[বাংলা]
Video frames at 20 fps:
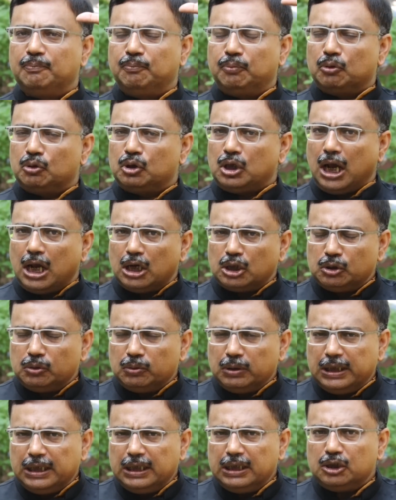
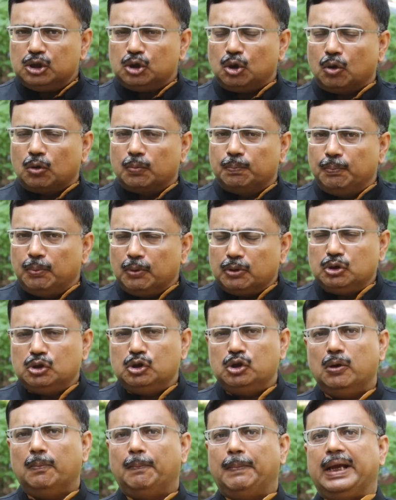প্রশাসনের
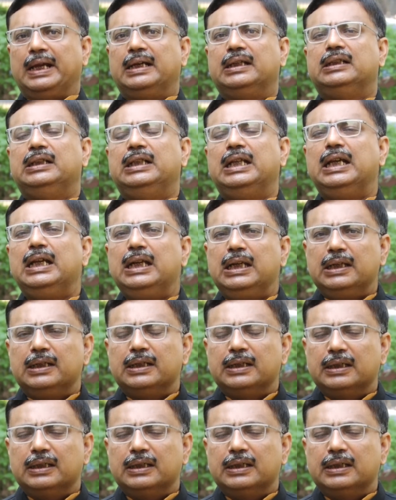সর্বোচ্চ ব্যক্তির